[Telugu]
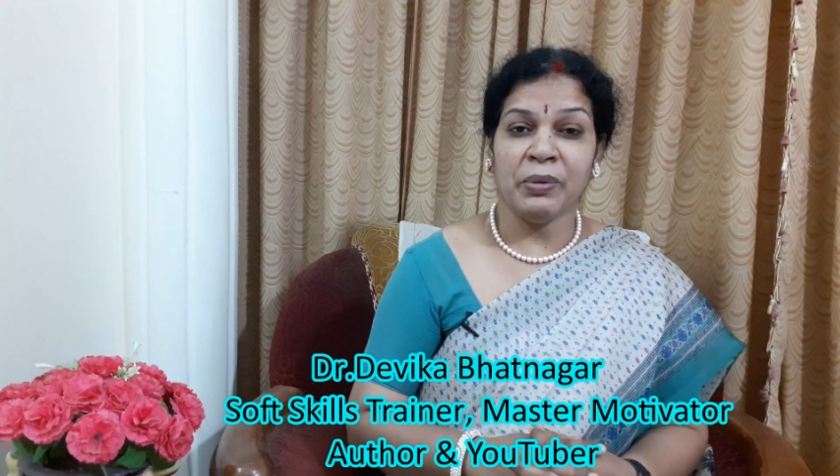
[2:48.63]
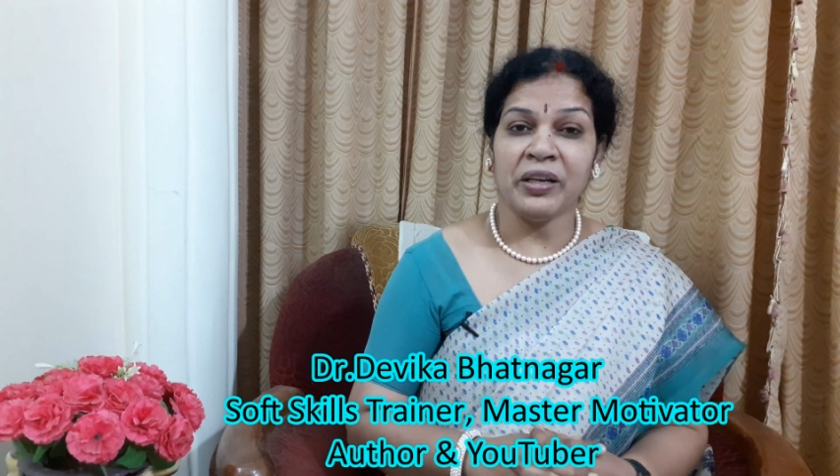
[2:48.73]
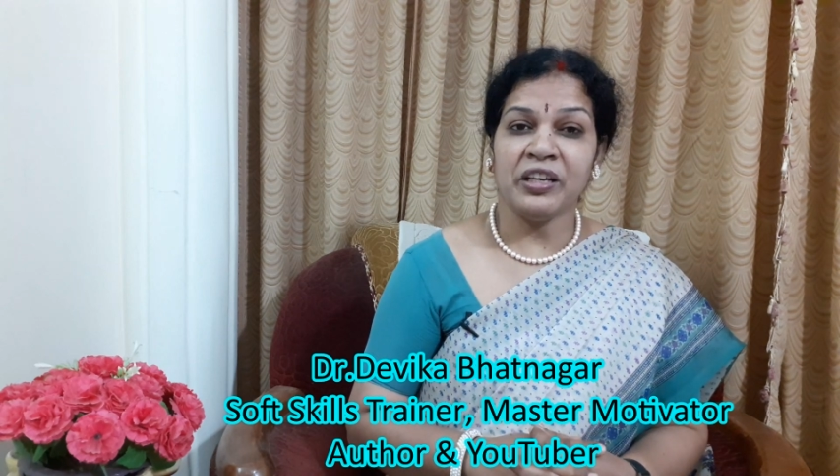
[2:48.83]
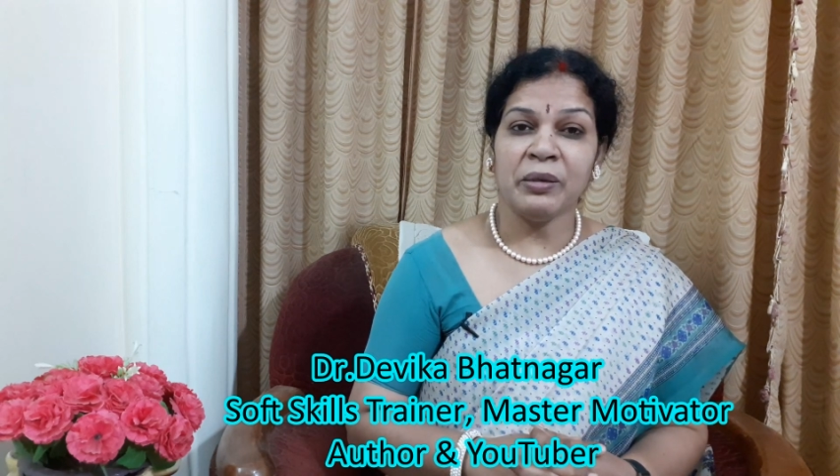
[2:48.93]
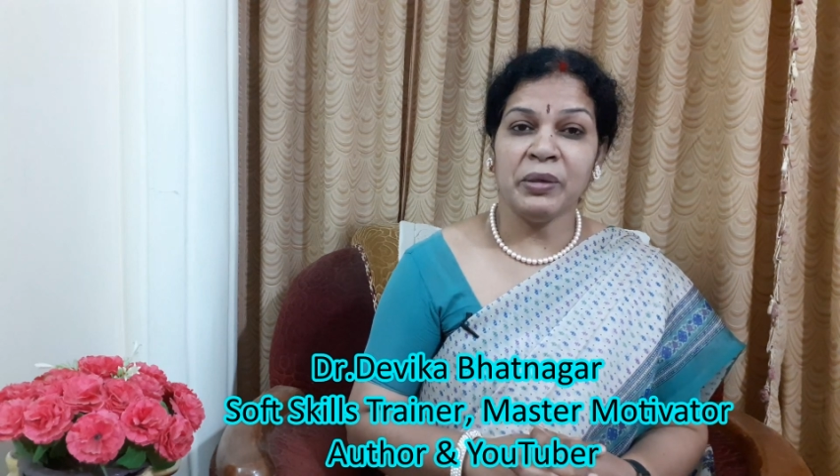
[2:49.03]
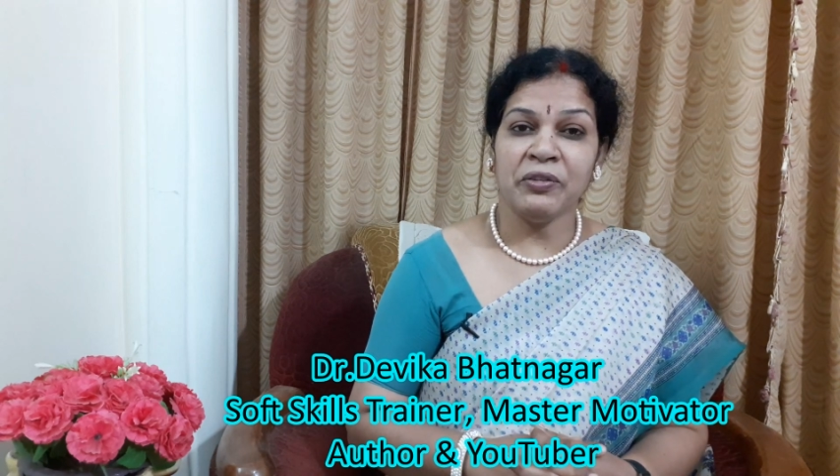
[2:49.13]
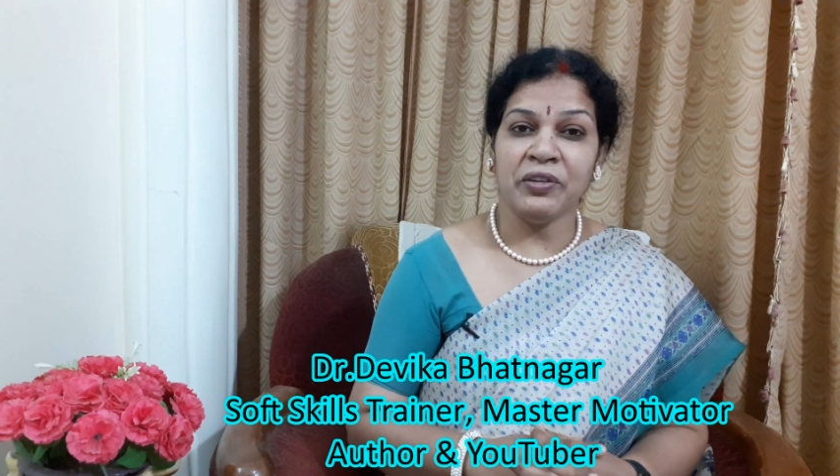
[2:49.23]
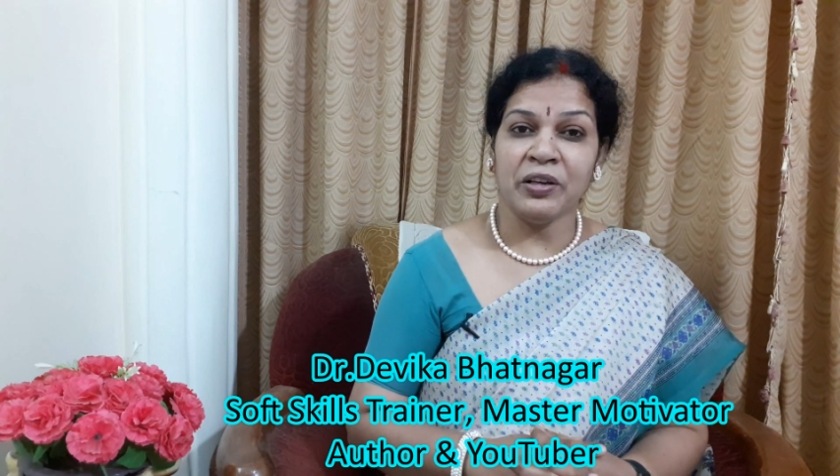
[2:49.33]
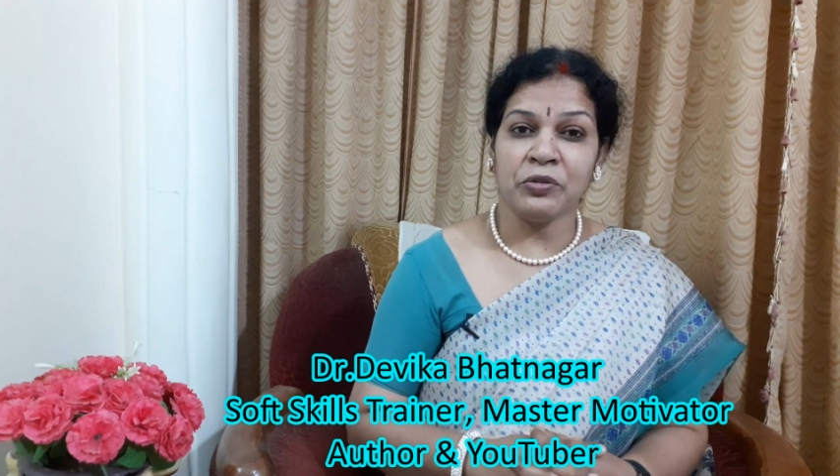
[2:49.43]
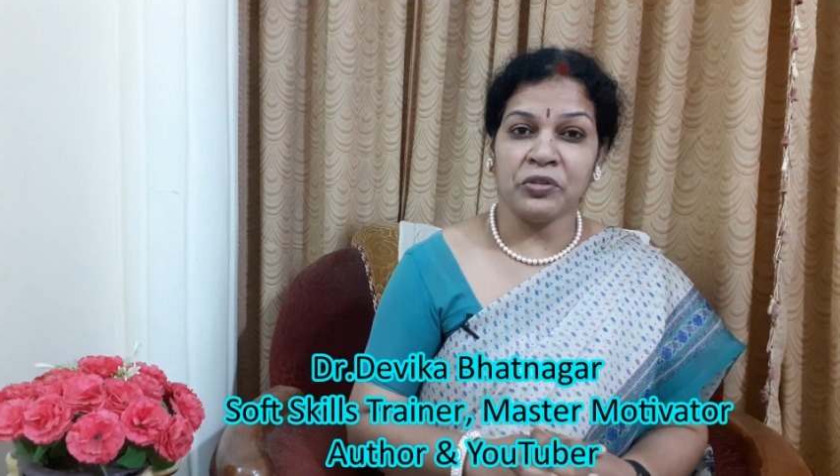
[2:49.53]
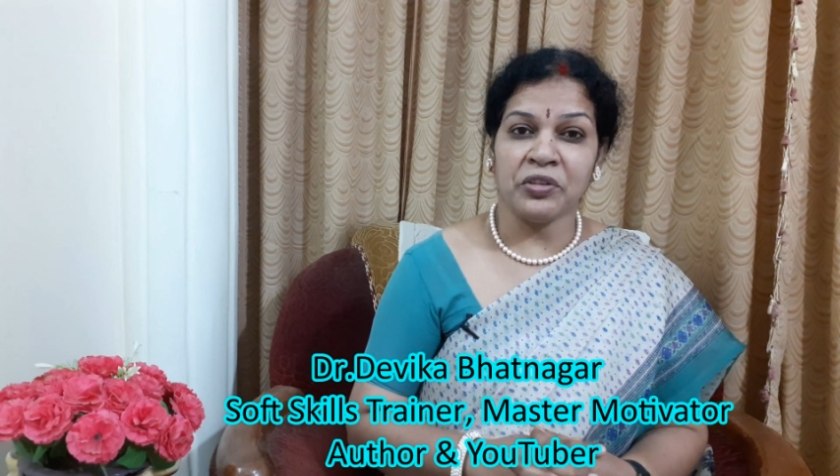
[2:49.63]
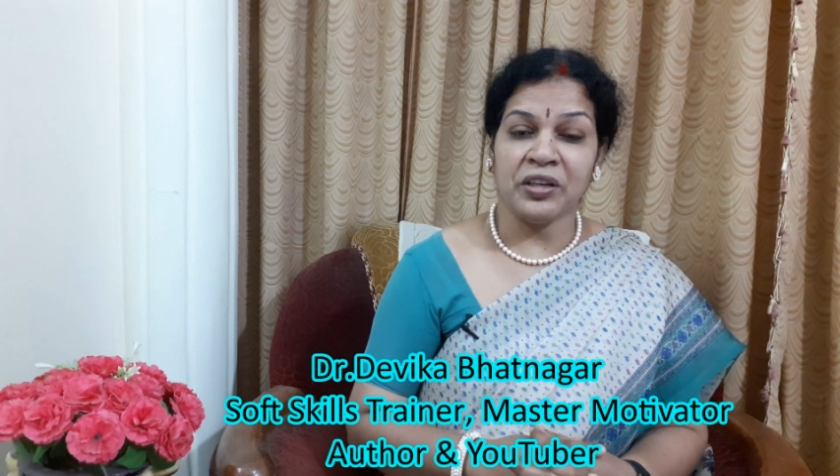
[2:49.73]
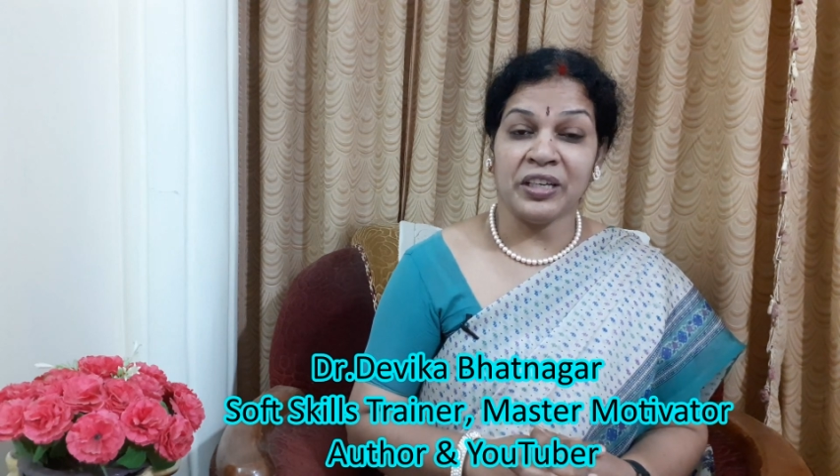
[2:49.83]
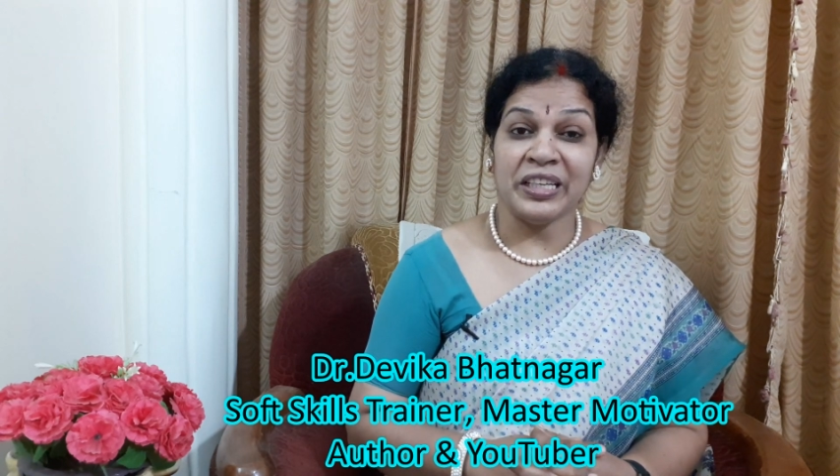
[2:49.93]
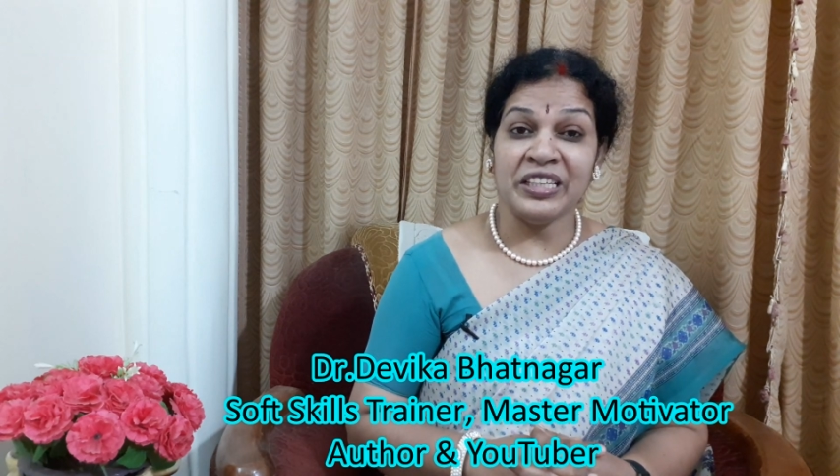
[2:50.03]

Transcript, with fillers: భయంకరమైన ఫీలింగ్స్ వచ్చాయంటే